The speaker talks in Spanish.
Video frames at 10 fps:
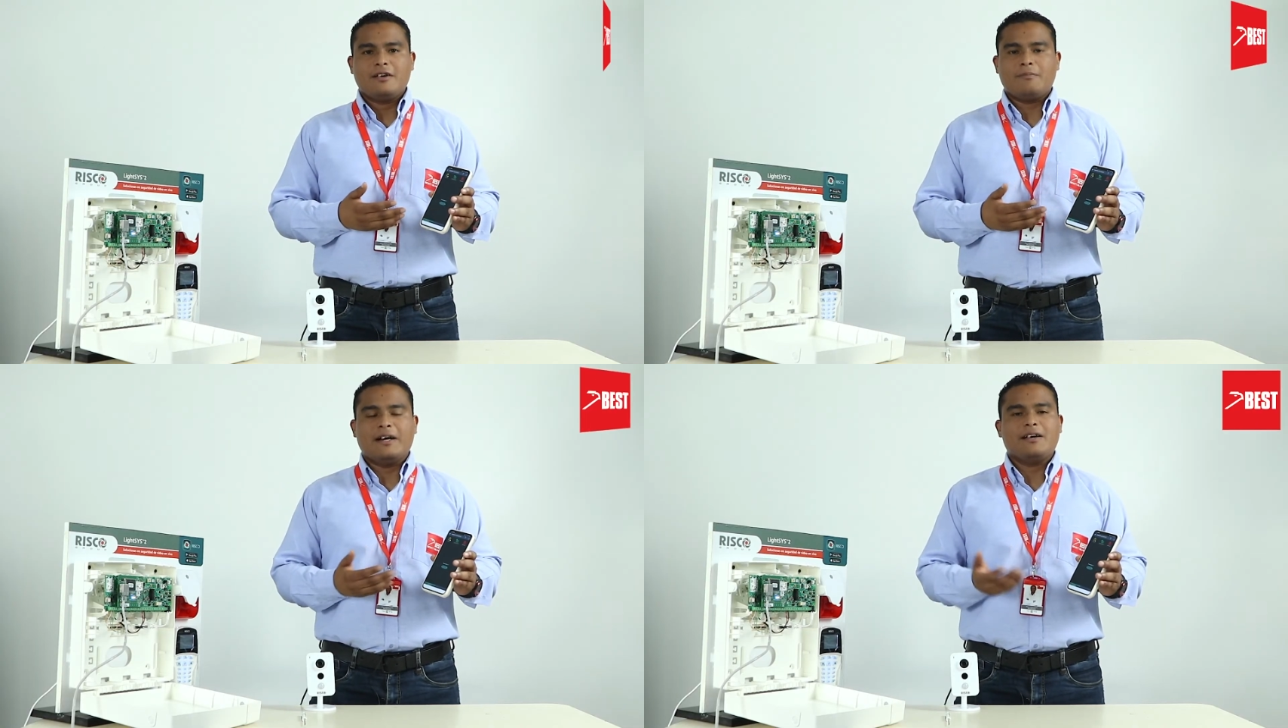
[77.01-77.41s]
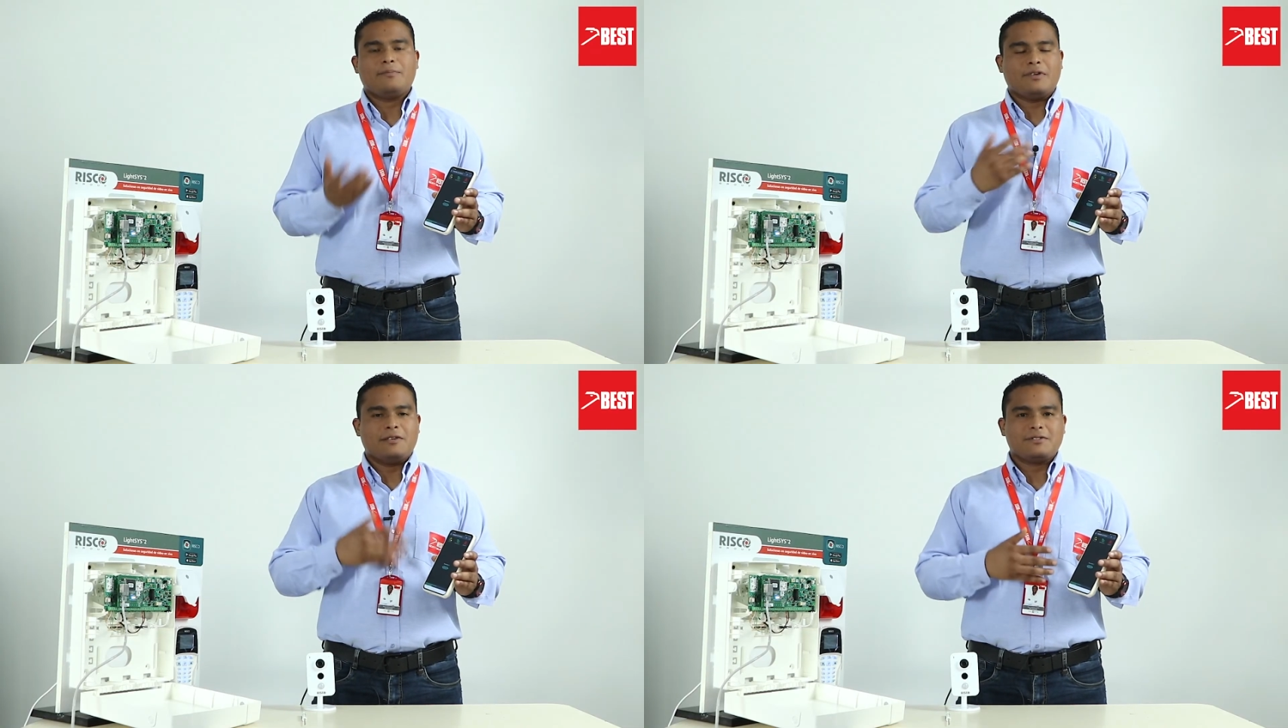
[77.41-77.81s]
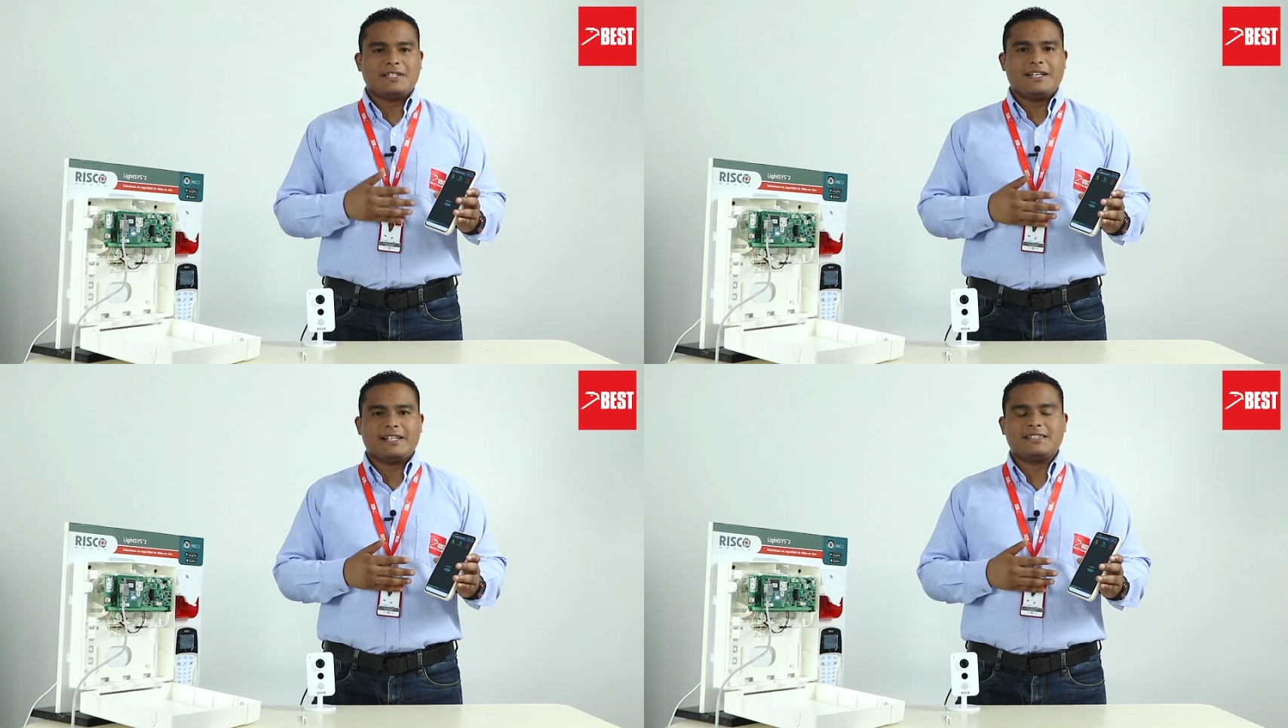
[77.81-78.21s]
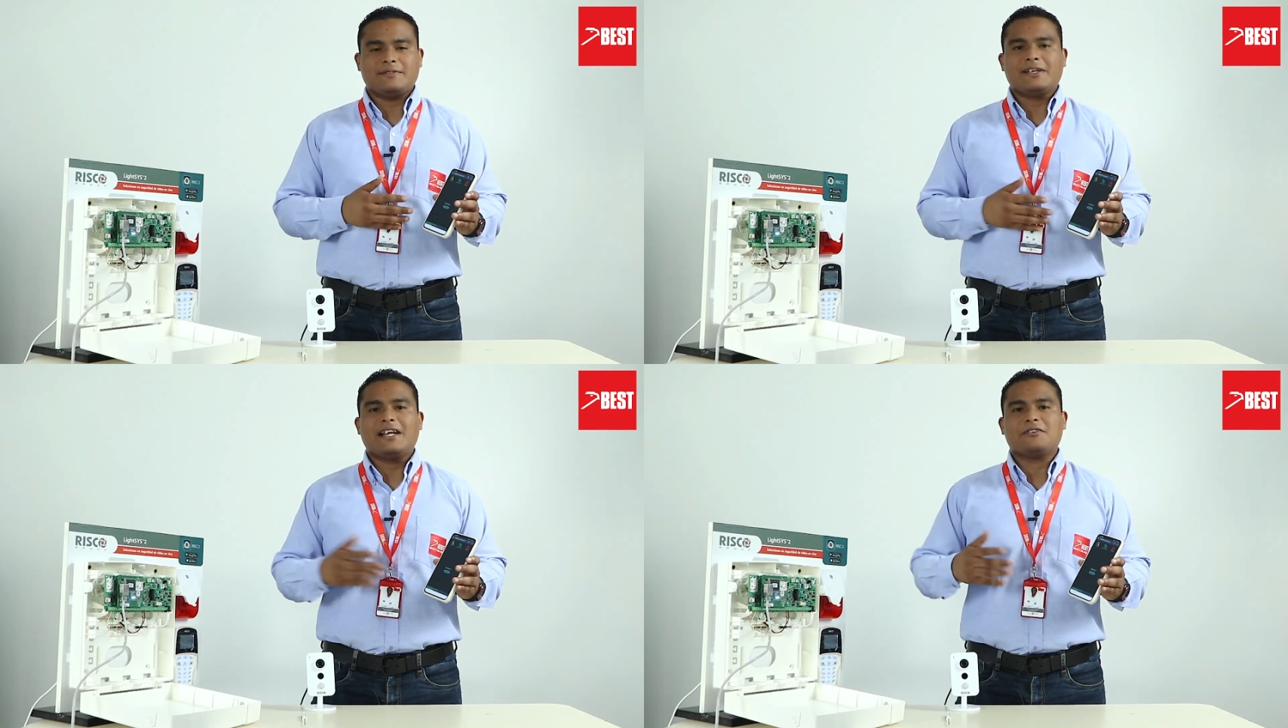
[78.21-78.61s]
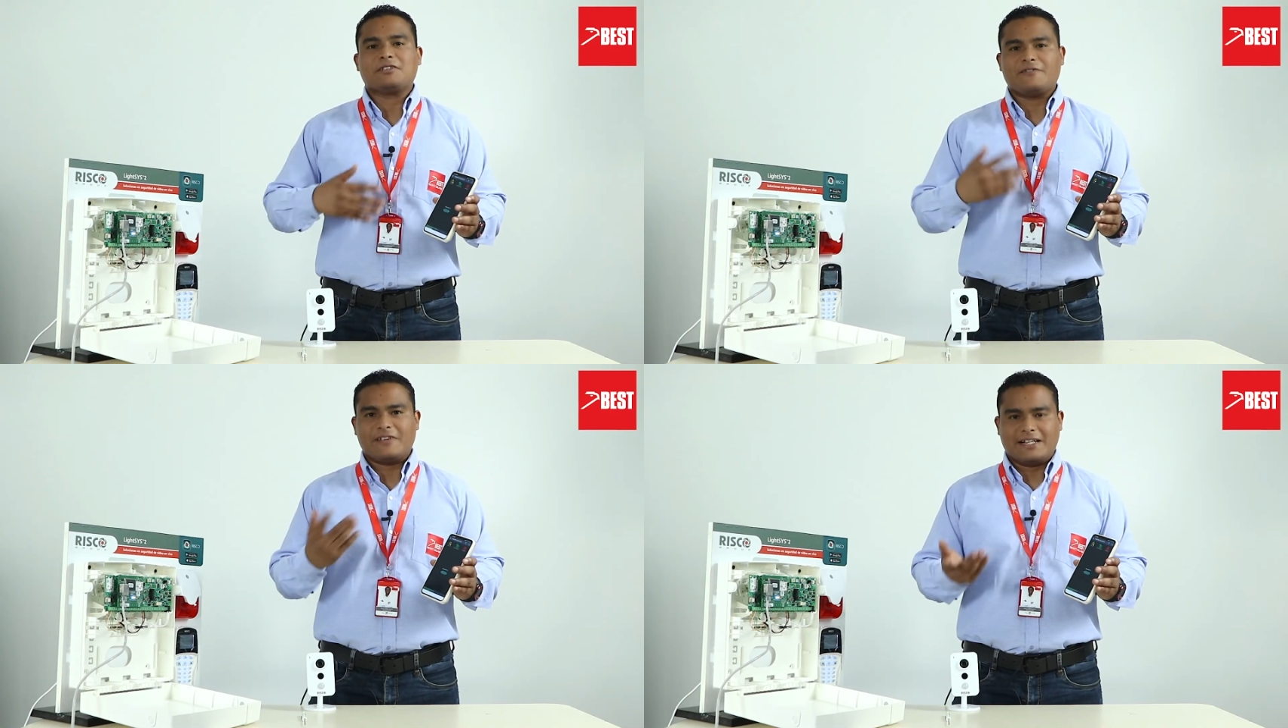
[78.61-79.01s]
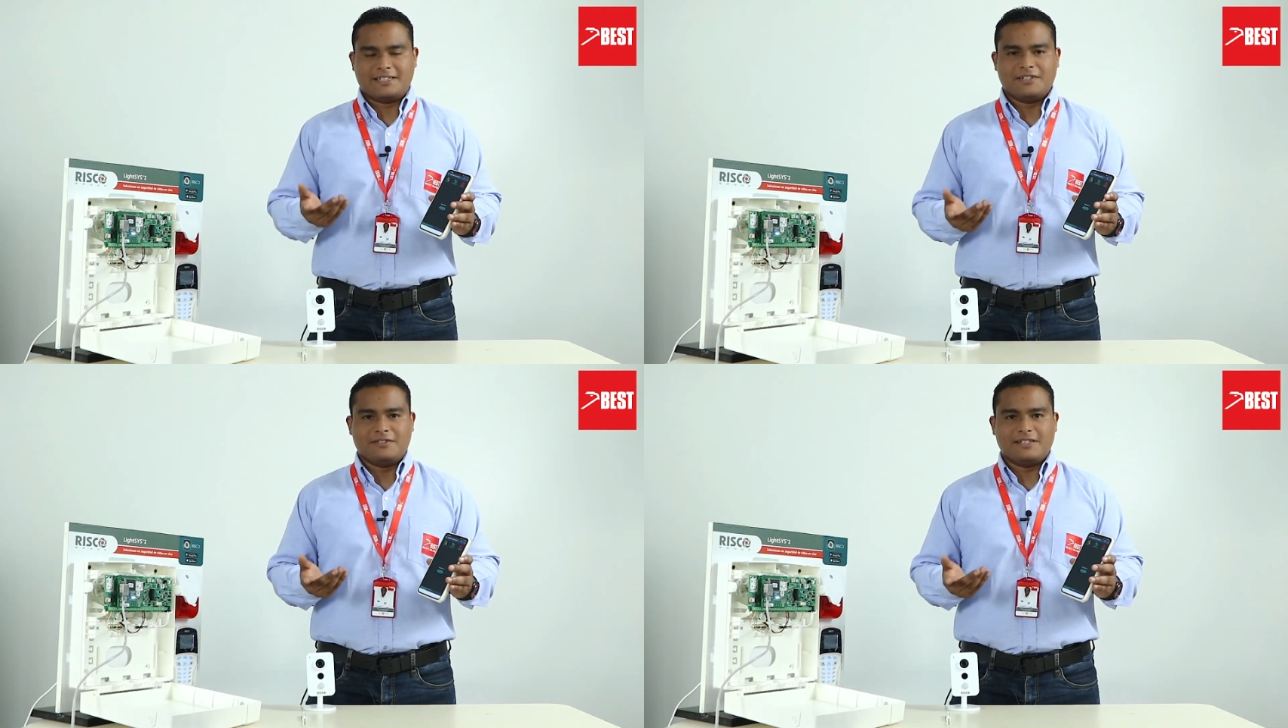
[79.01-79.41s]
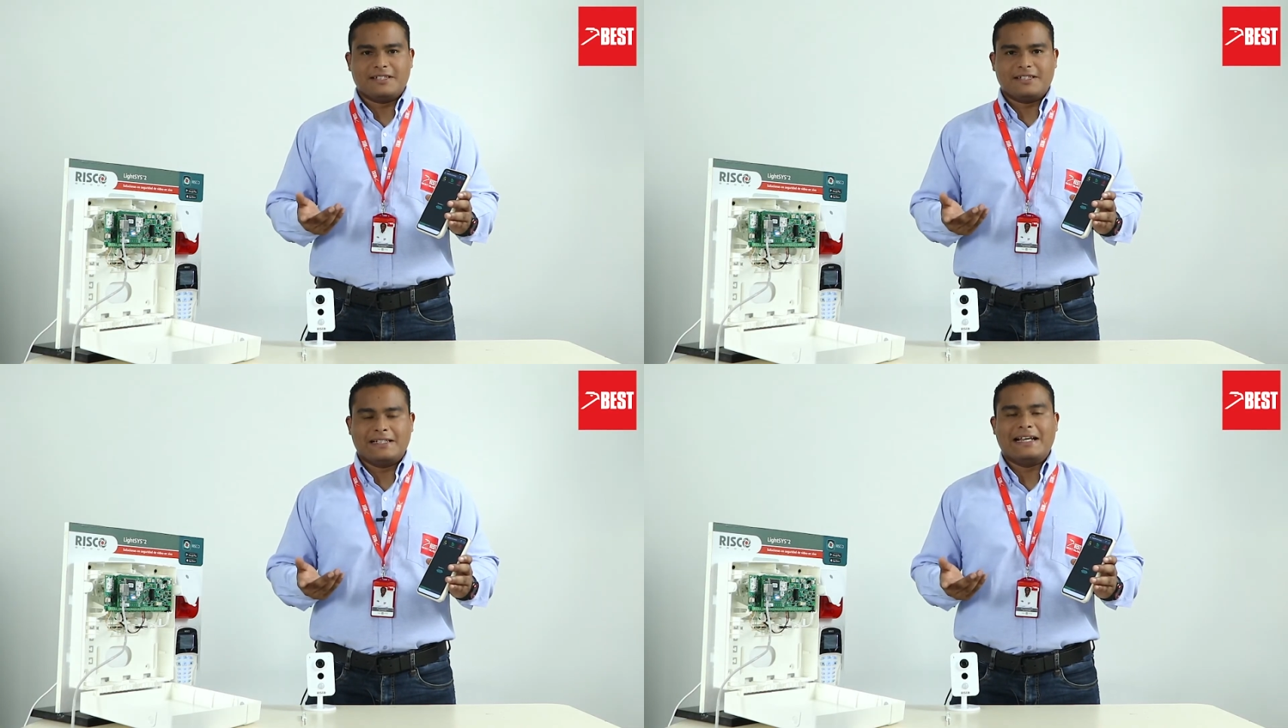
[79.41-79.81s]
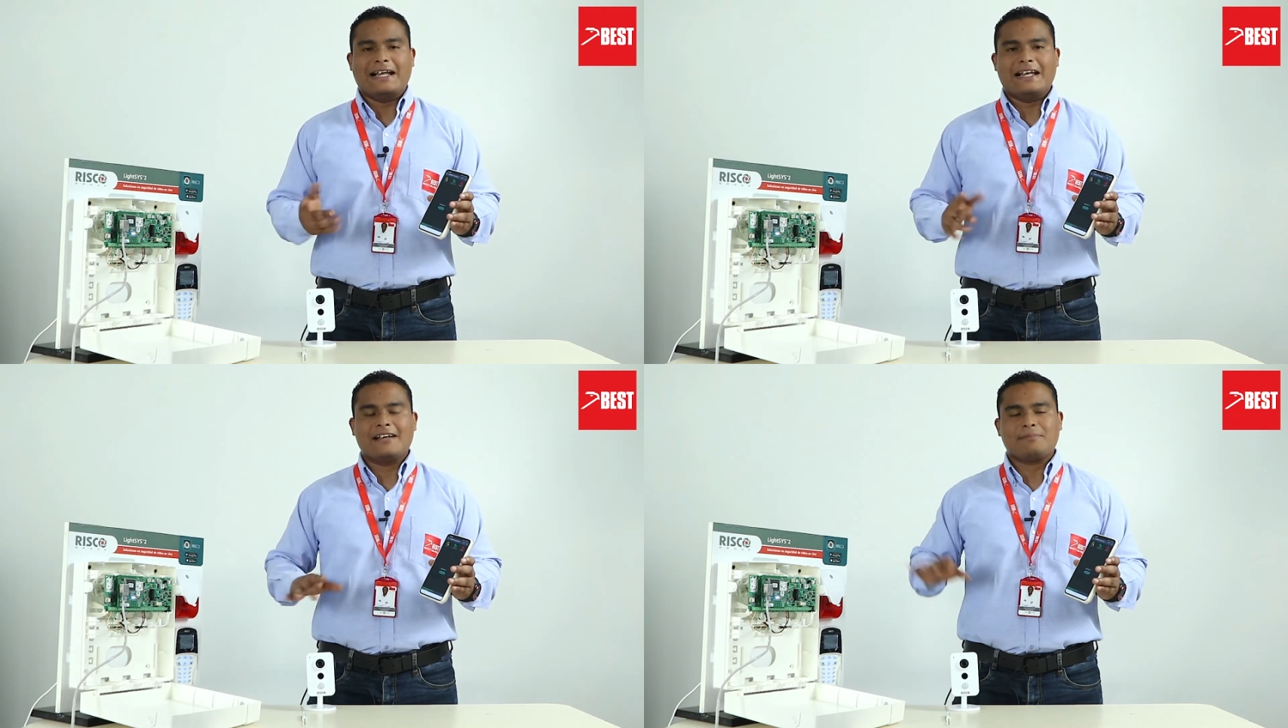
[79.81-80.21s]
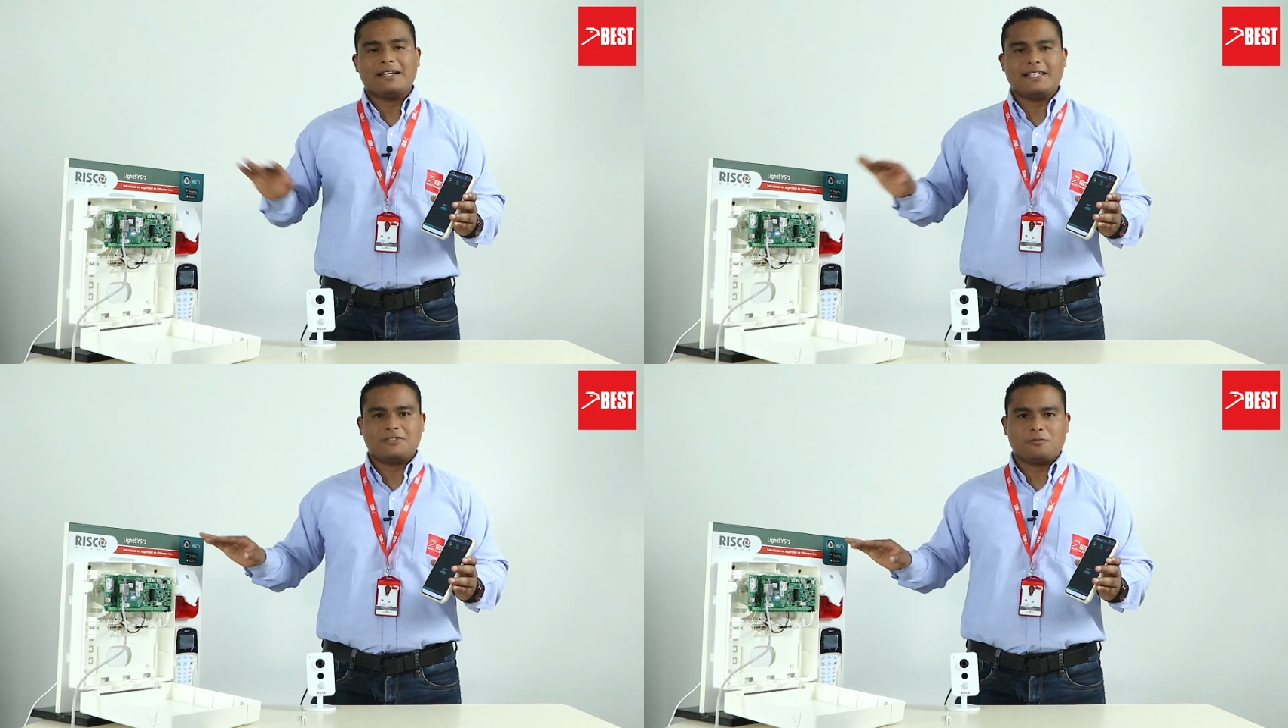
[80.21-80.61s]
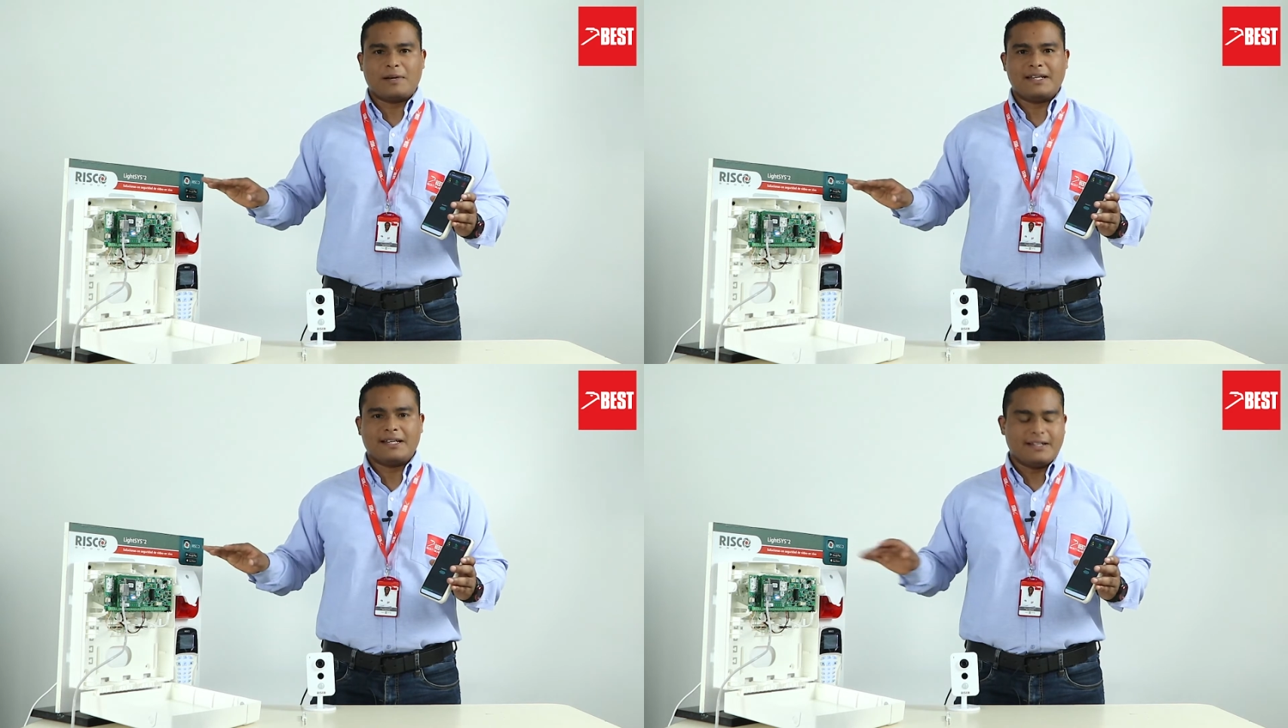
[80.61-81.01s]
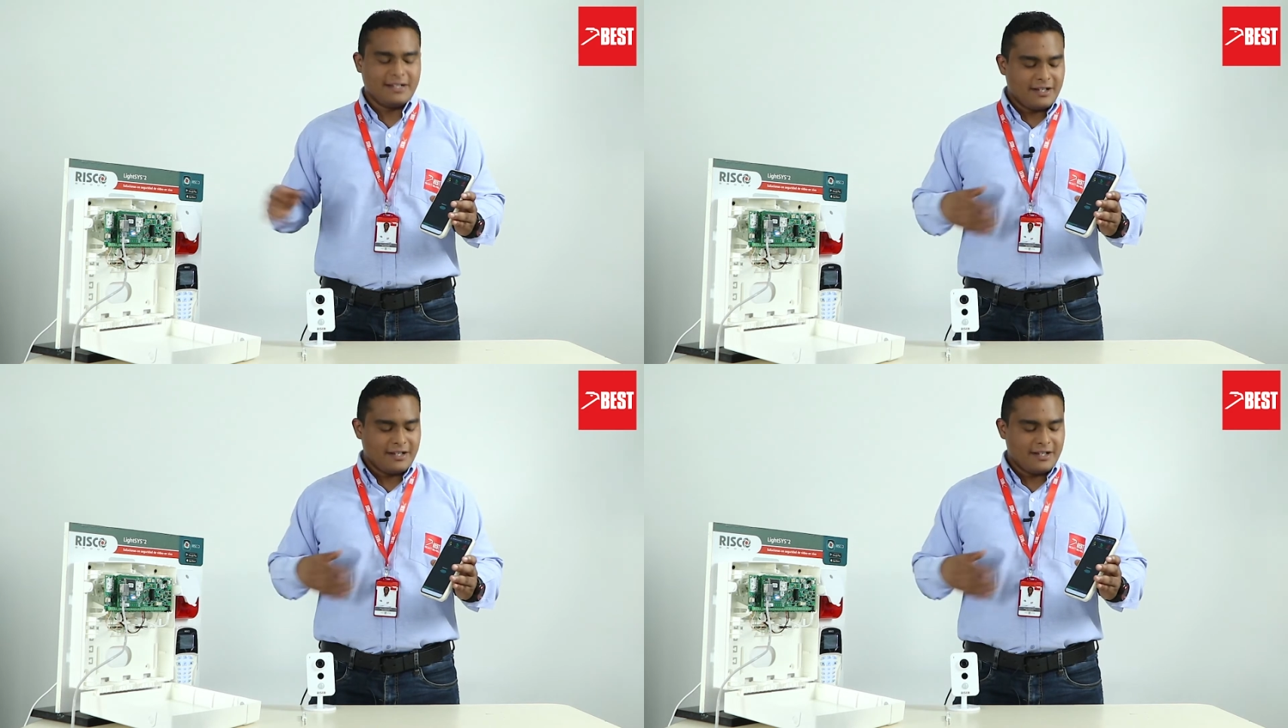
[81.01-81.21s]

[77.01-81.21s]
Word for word: van a poder ustedes recibir la notificación de la alarma de su panel,